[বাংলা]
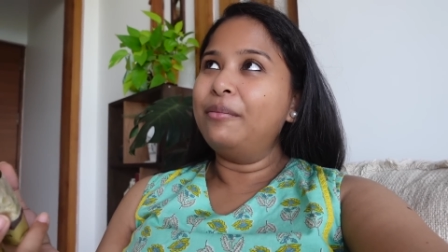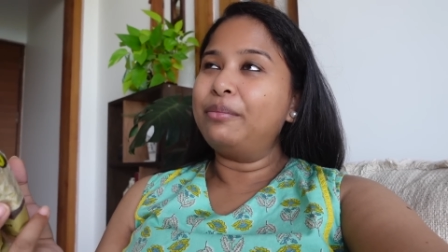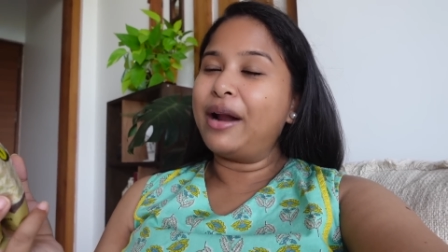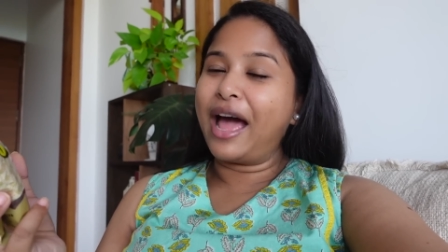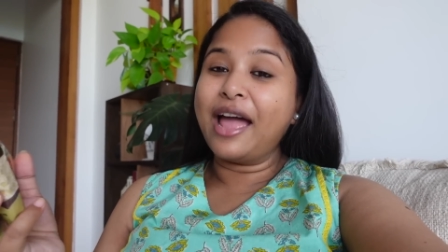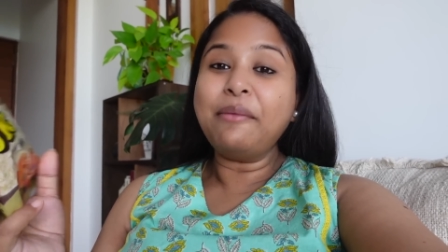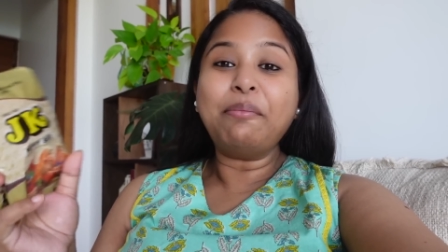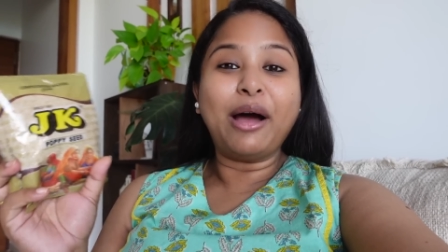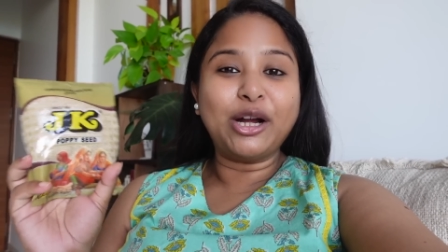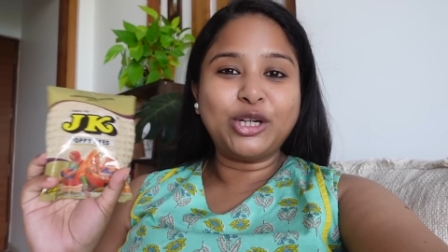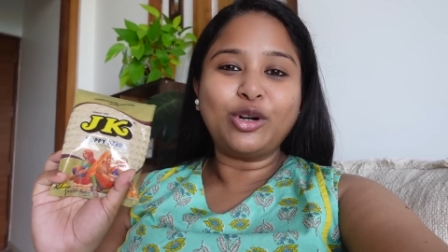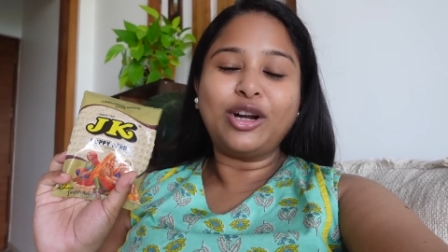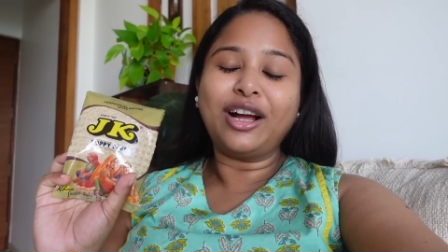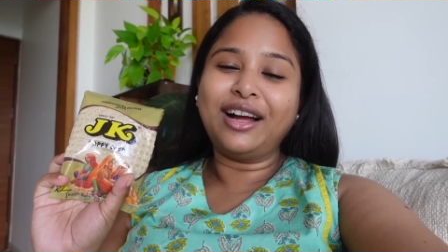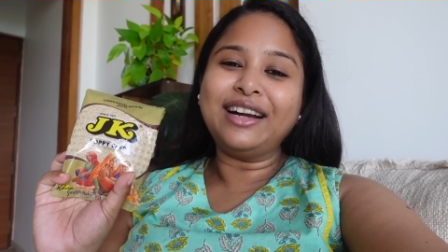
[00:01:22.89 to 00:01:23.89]
প্রায়
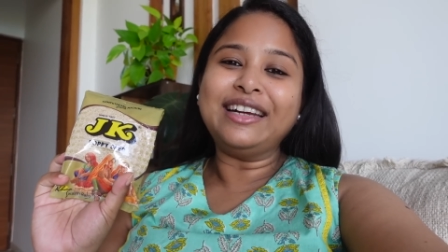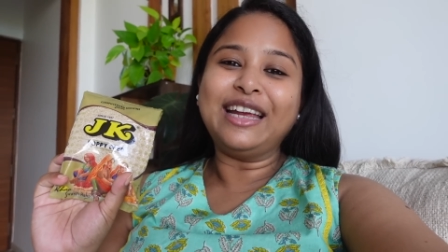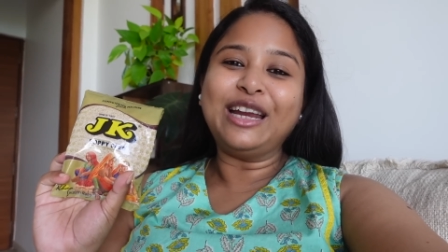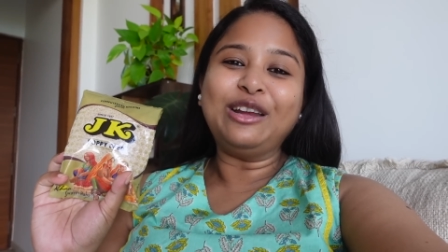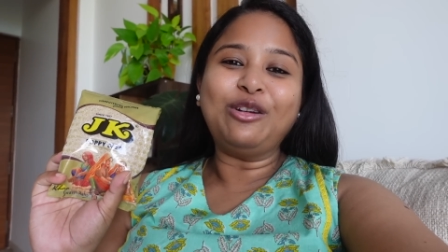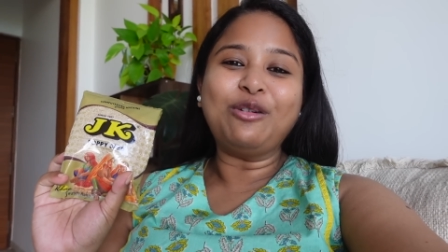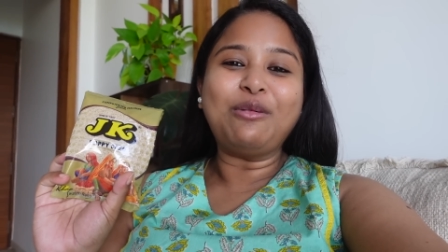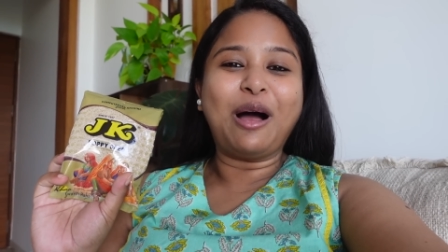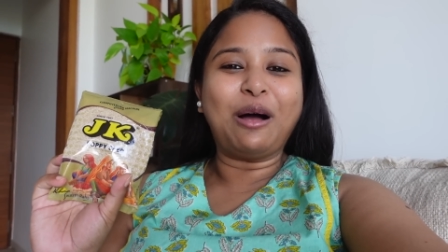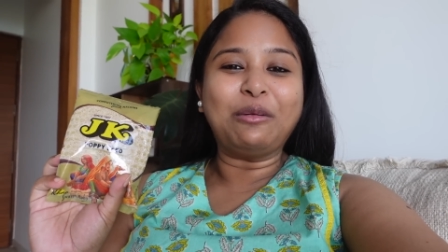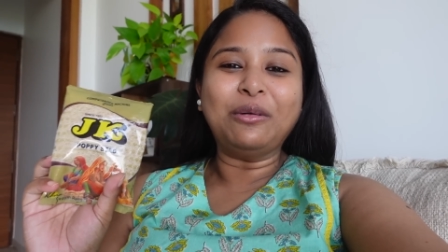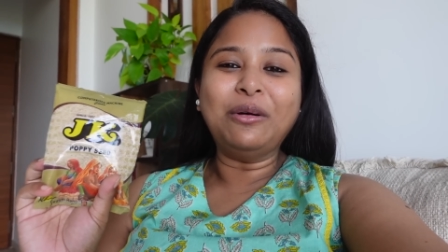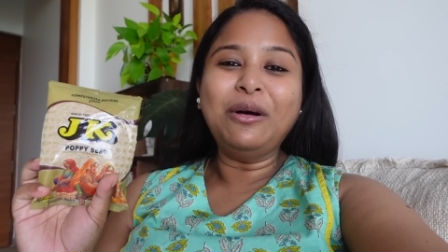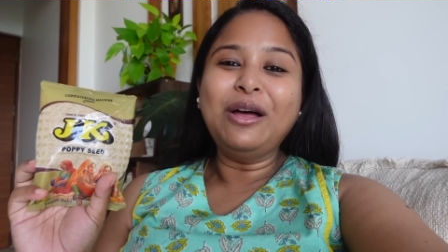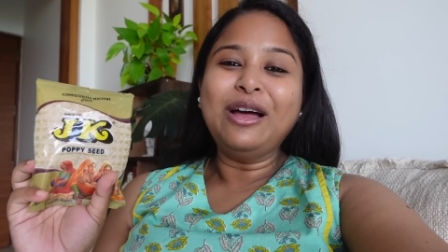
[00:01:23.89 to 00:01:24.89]
পাঁচশো টাকা নিয়ে নিল ভাবো